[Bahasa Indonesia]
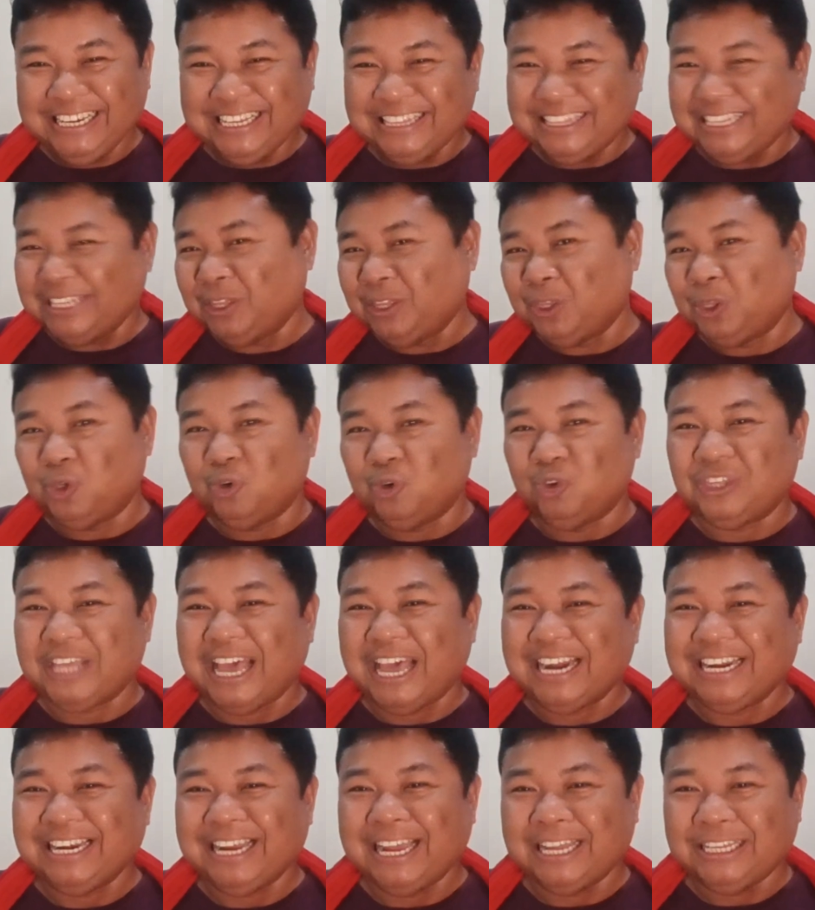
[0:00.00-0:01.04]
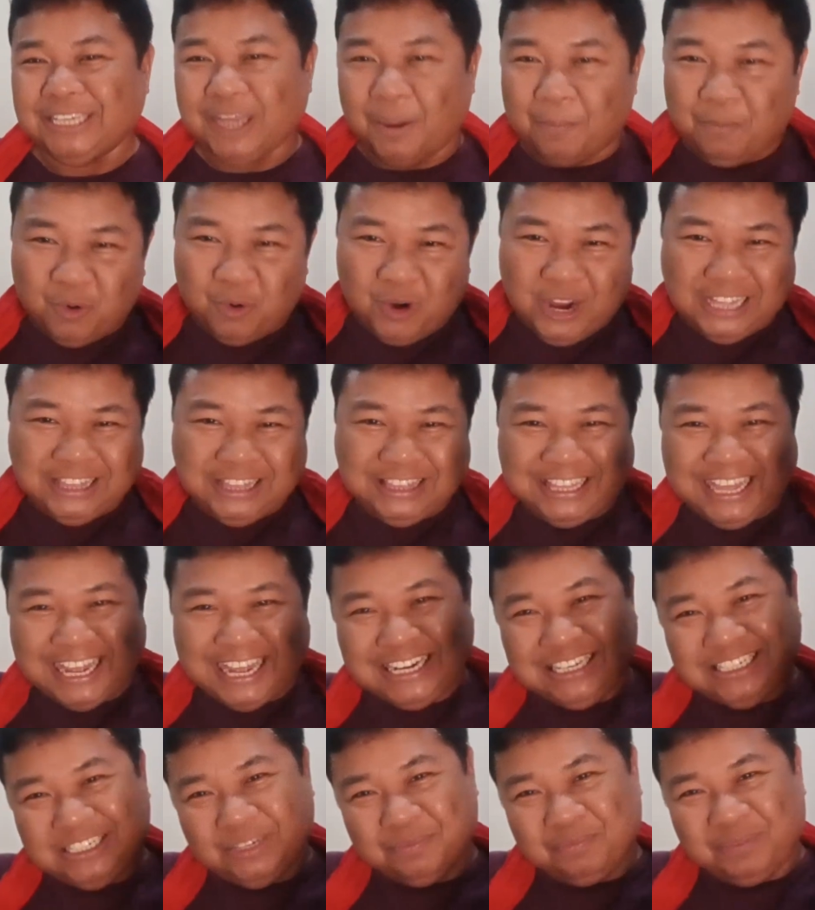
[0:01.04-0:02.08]
Tentu tariannya bukan
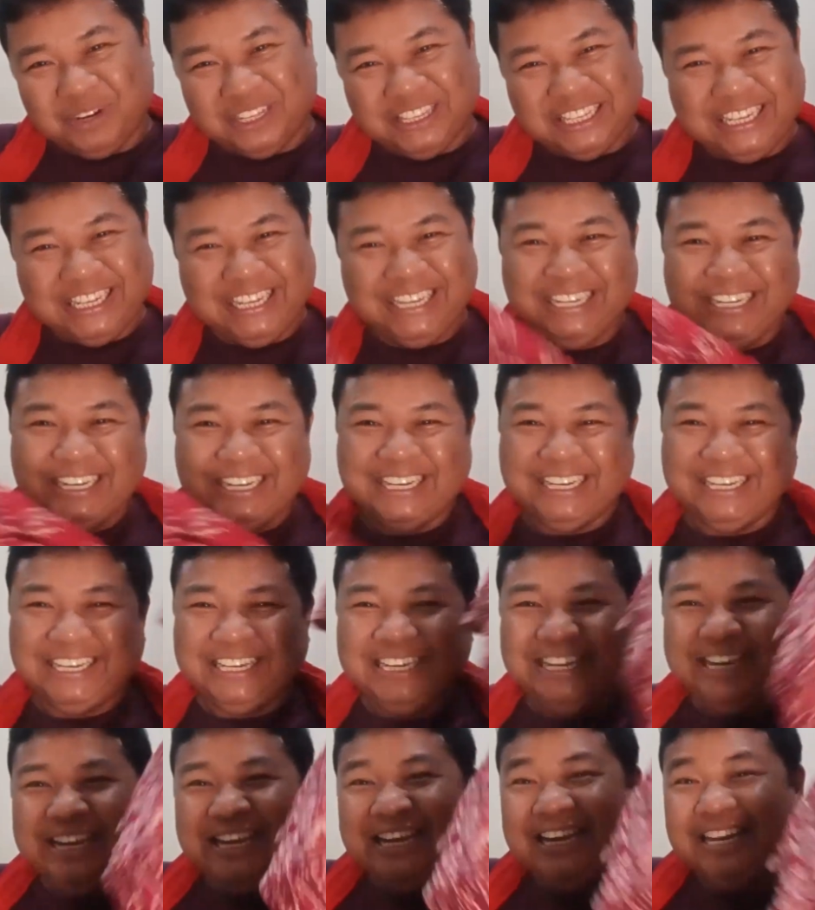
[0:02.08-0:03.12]
tari seperti ini.